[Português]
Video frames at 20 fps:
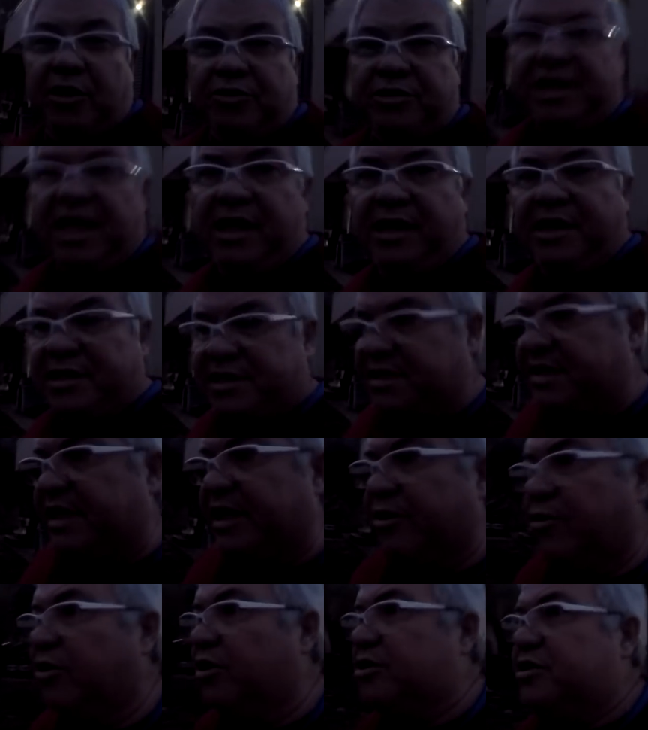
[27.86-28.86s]
Eu tenho esse
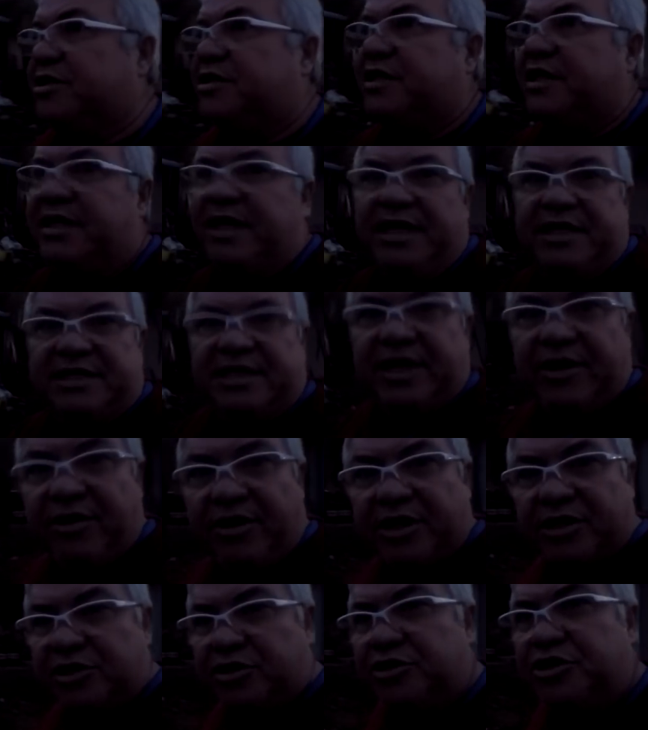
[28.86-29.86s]
negócio. Você tem esse
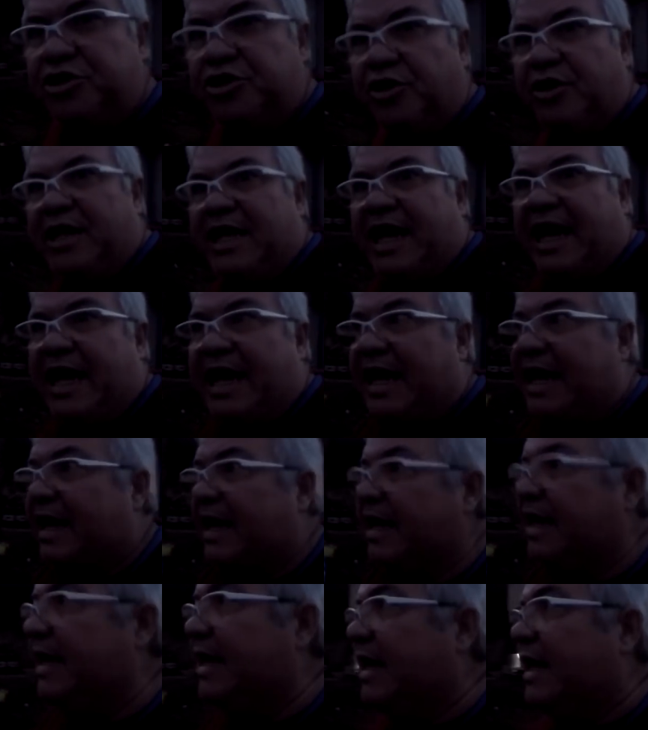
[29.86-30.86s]
negócio de olhar
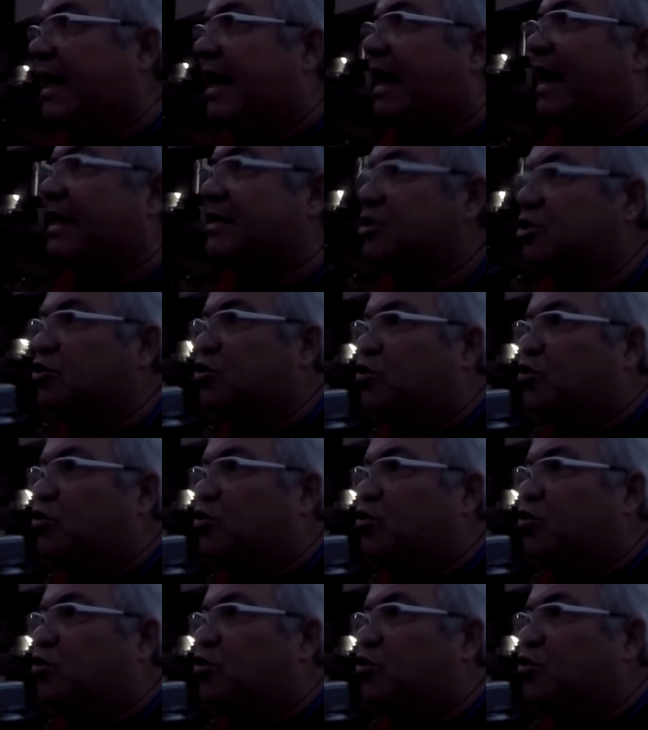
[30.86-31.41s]
as